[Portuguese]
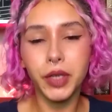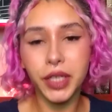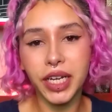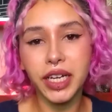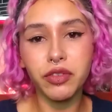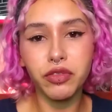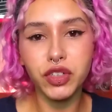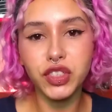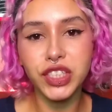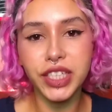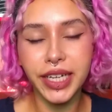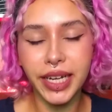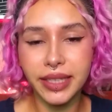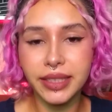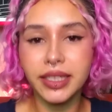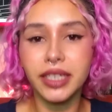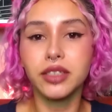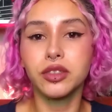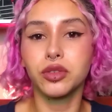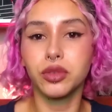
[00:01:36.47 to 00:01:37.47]
por que, que você
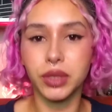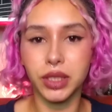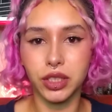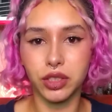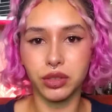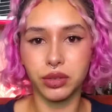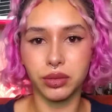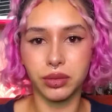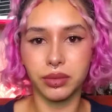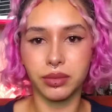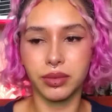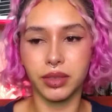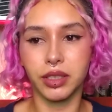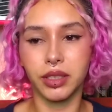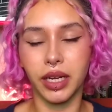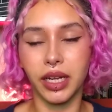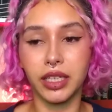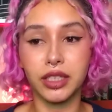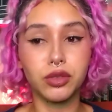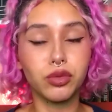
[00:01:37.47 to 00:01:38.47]
quer tanto isso?
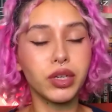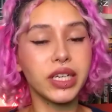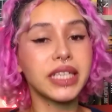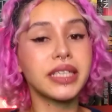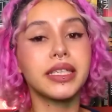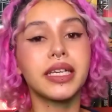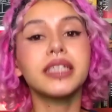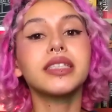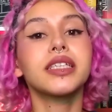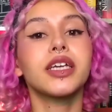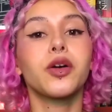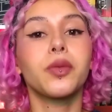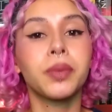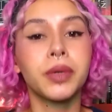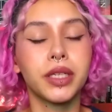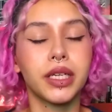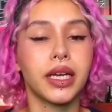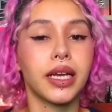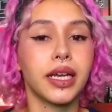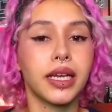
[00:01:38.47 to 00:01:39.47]
Ela nunca entendeu,
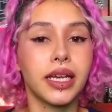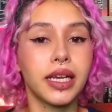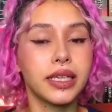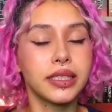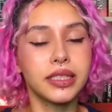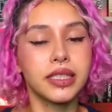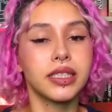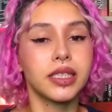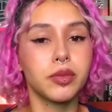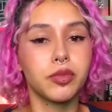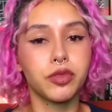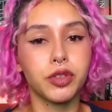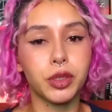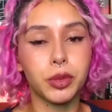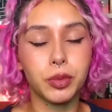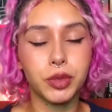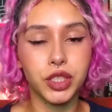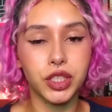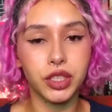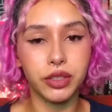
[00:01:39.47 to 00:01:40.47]
porque esse sempre
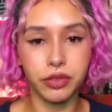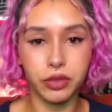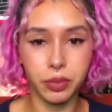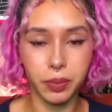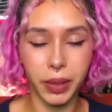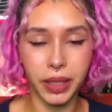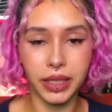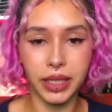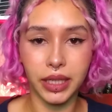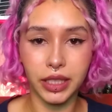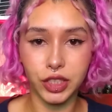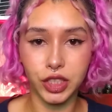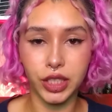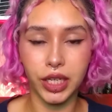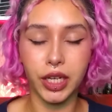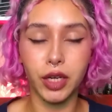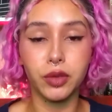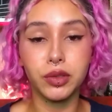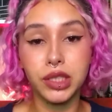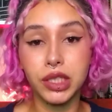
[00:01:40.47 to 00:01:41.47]
foi o objetivo do pai dela,
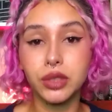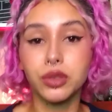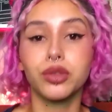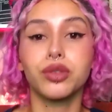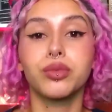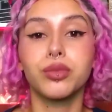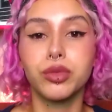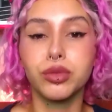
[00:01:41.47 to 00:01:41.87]
de reunir todo